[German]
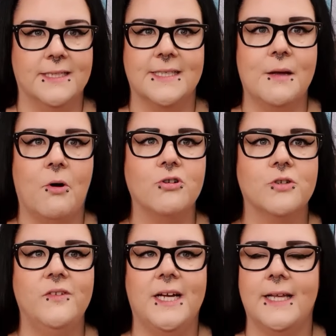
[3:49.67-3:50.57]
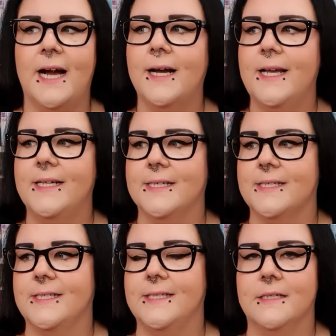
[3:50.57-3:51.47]
Das ist aber auch schon wieder Jahre her, dass
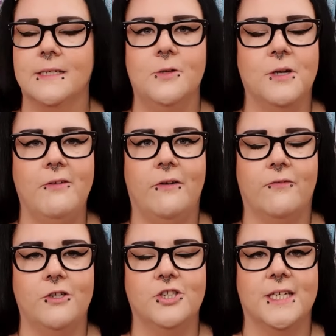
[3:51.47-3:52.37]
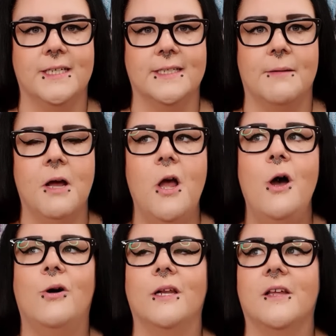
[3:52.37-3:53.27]
ich diese Trilogie vervollständigt habe.
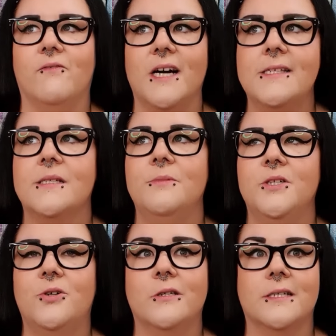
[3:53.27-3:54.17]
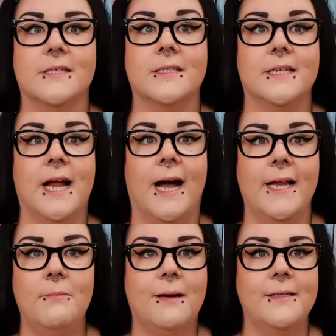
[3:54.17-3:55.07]
Und ich weiß nämlich noch, dass ich den
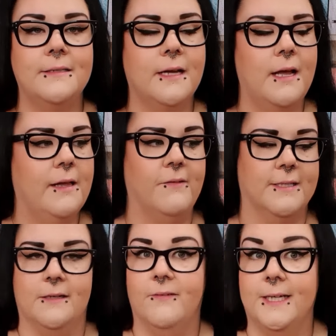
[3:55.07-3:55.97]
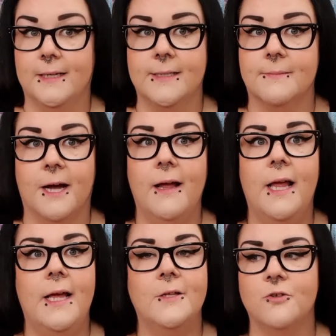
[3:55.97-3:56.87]
einen Band, ich weiß nicht welcher das war,
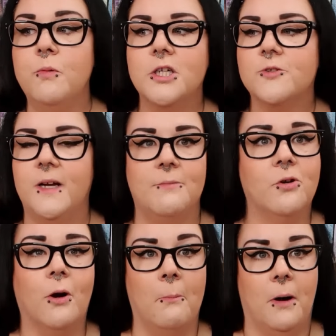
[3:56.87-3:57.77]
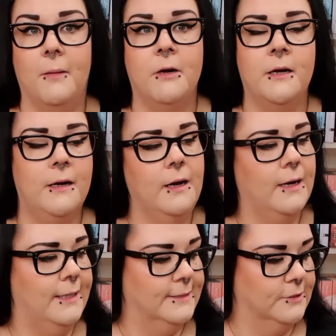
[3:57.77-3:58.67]
super schwer bekommen habe.
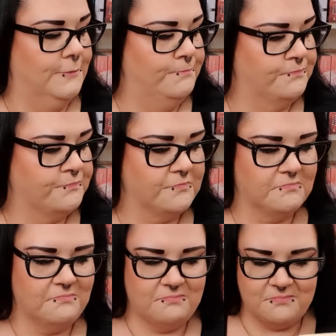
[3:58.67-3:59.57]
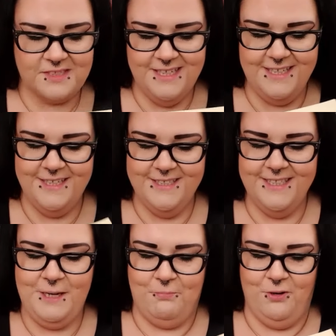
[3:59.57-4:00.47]
Also, äh,
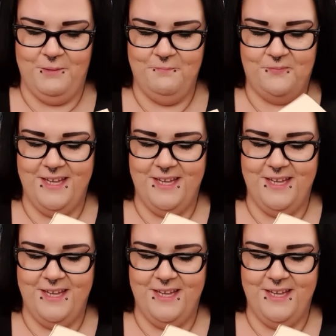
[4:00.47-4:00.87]
ich hab Bock.